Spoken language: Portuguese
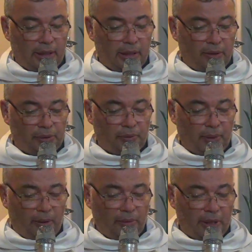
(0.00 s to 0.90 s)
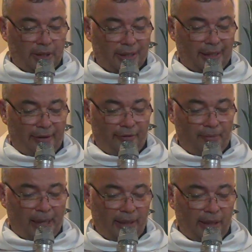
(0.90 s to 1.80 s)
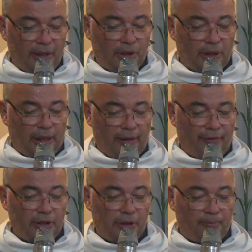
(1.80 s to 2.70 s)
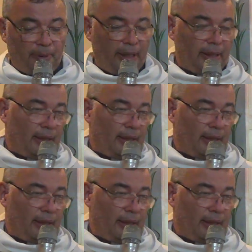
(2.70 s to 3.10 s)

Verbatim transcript: São João descreve: Maria estava de pé,